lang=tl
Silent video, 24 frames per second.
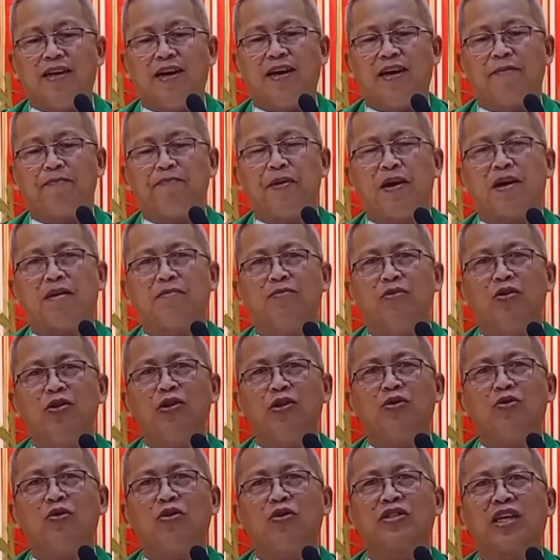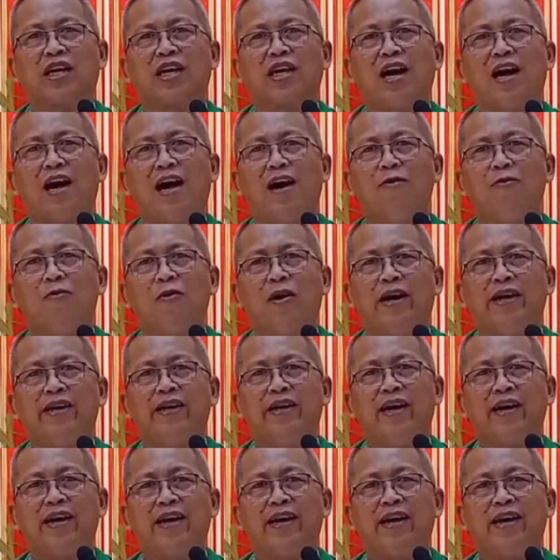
ang pagbuntog sa kaaway,